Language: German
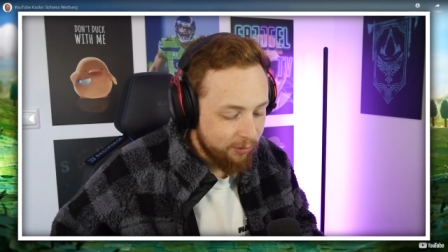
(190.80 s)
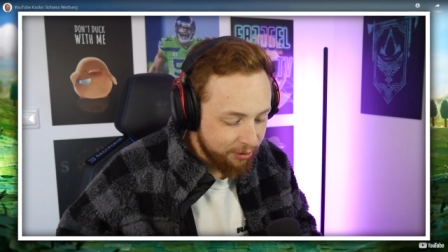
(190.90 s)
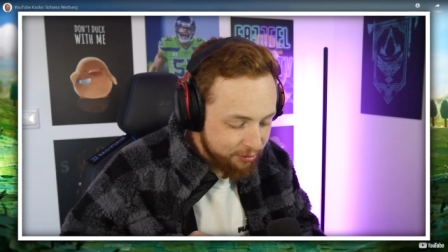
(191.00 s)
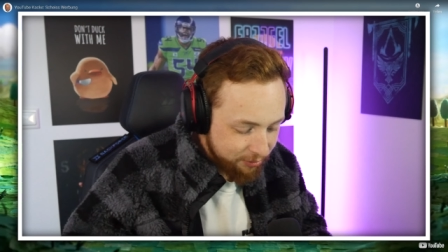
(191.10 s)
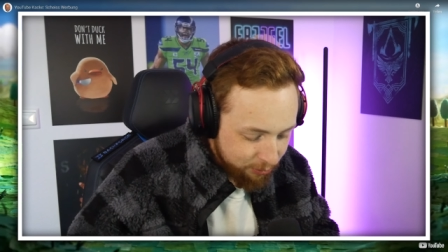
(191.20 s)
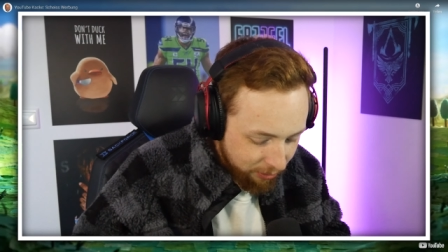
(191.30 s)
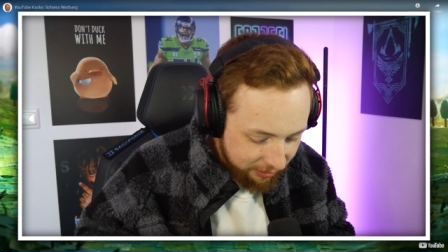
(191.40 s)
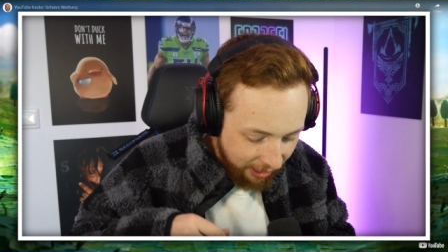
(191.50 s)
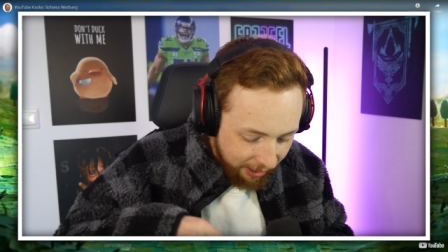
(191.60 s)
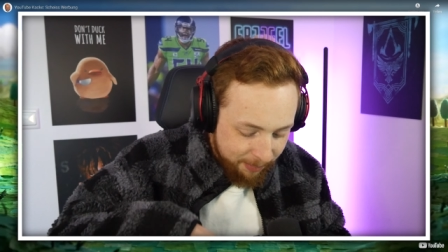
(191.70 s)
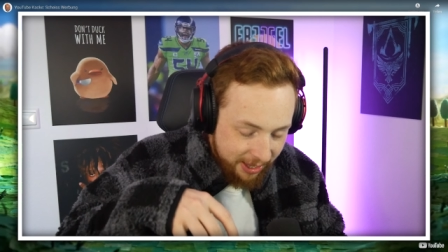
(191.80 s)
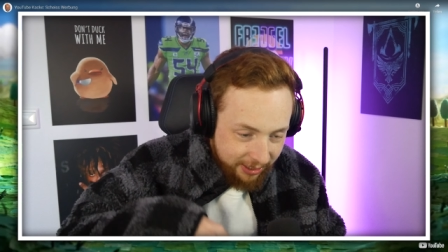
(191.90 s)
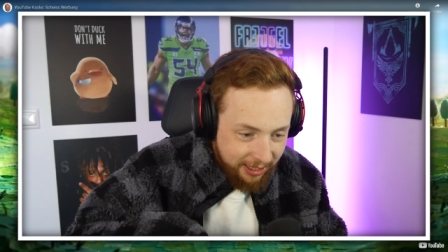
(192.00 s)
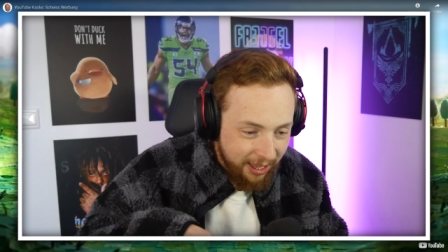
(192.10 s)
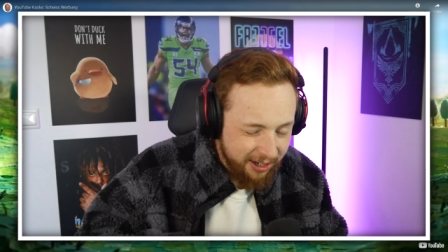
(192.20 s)
du hast so
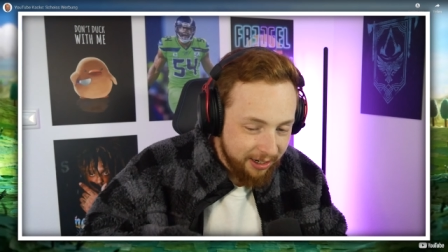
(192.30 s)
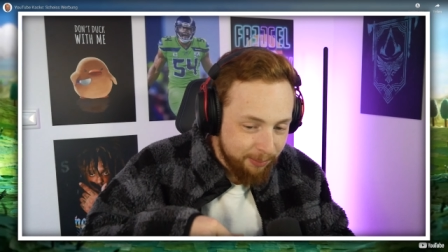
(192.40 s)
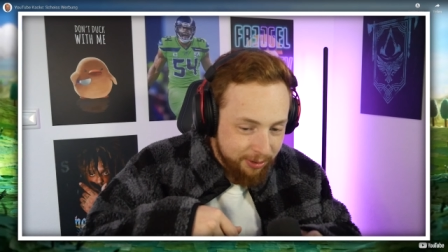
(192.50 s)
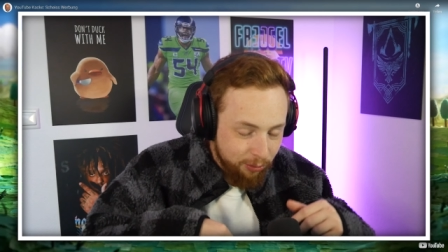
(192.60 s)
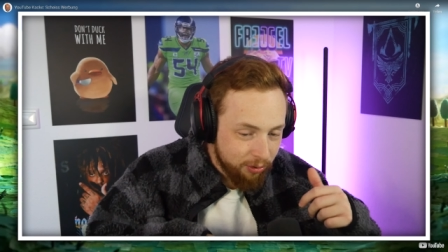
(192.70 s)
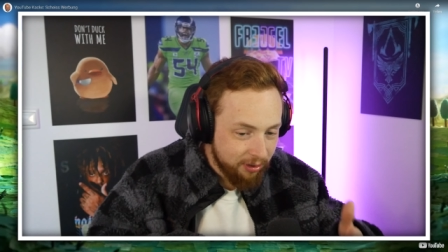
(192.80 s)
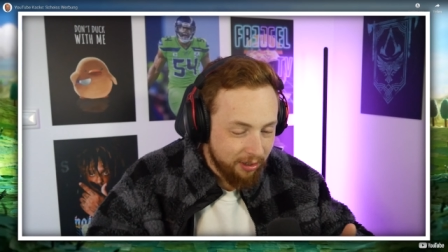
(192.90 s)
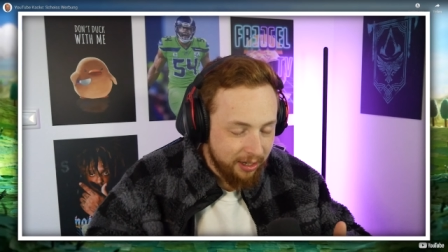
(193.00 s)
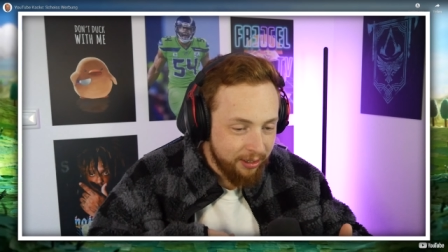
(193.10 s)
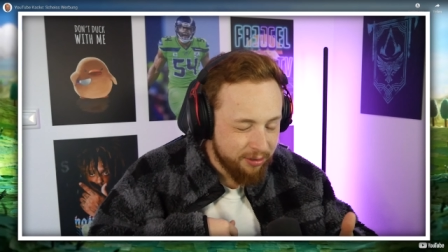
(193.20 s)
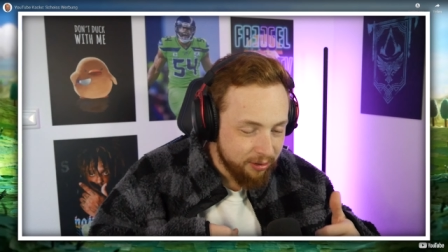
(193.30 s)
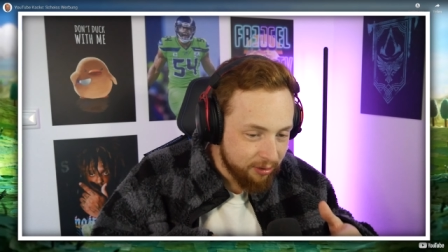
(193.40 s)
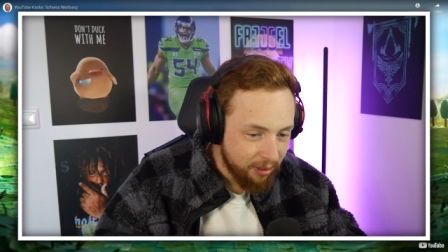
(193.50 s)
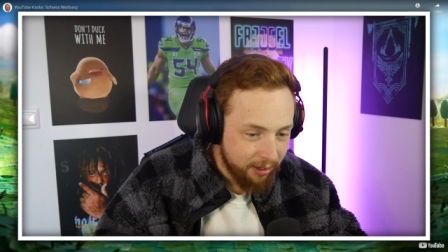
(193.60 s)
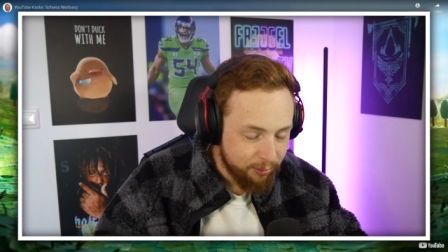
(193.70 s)
Karamellkern in der Mitte und links
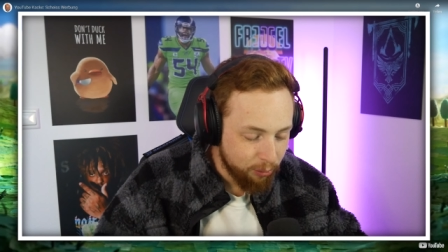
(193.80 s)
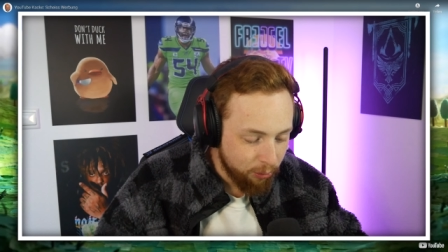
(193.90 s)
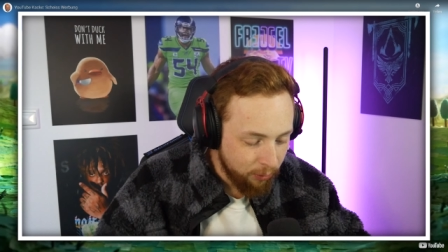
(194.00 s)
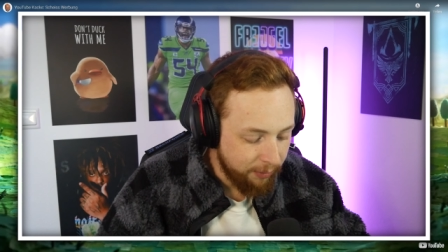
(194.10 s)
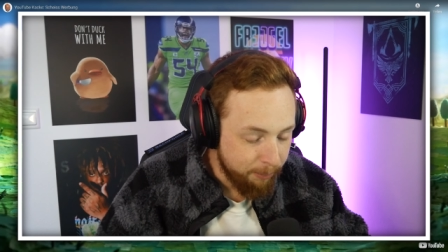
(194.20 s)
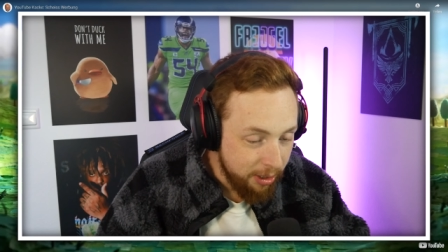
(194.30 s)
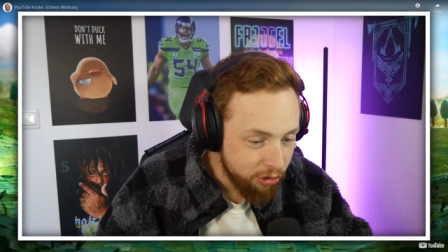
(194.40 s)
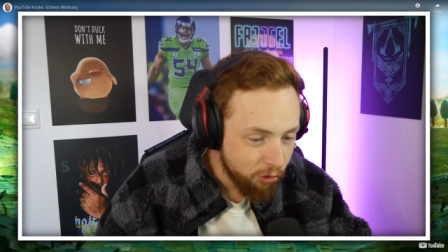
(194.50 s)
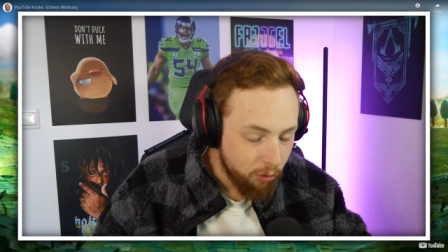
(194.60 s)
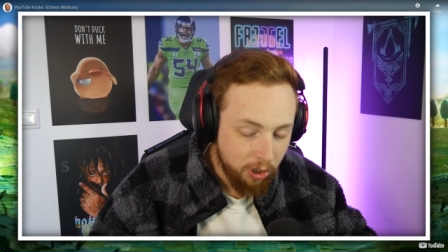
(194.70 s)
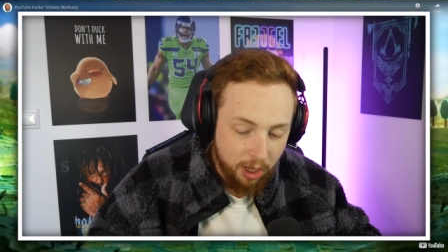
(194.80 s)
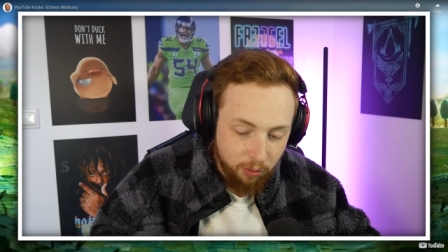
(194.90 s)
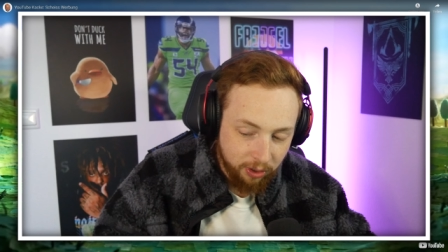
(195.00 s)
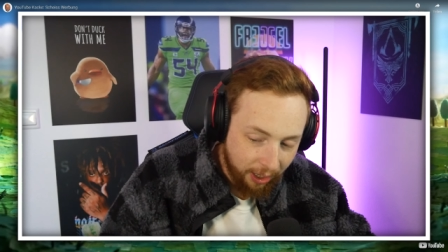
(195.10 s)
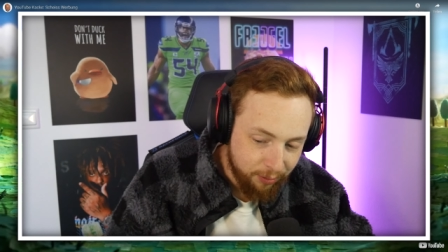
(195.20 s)
ist halt so vanille
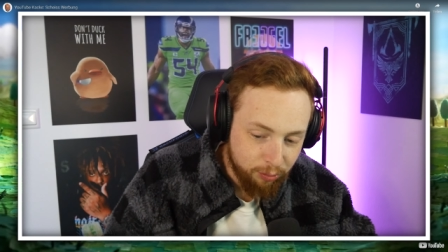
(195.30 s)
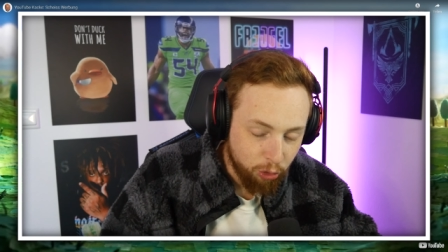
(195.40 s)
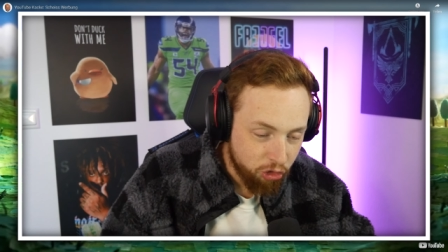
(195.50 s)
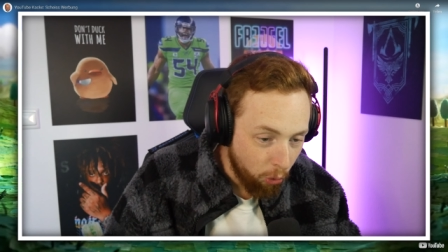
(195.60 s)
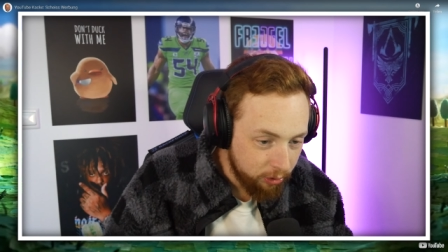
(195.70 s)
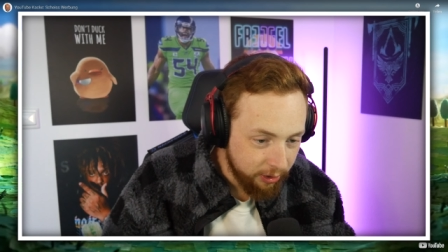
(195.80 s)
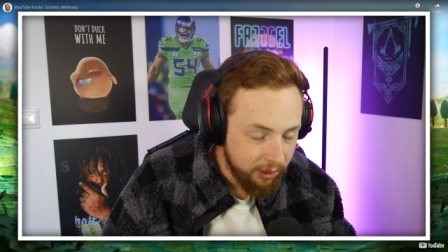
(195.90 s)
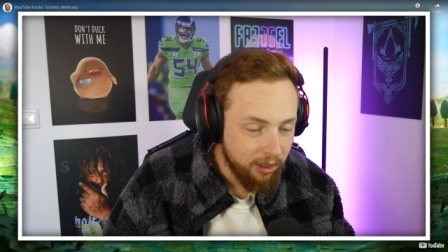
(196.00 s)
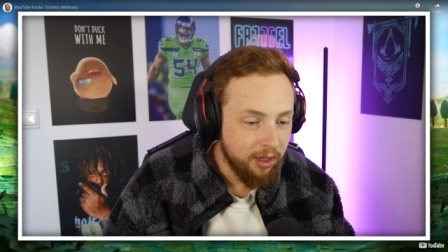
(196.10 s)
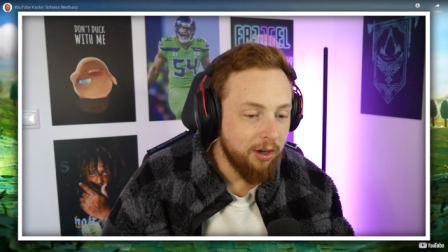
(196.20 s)
und rechts ist so Schokri.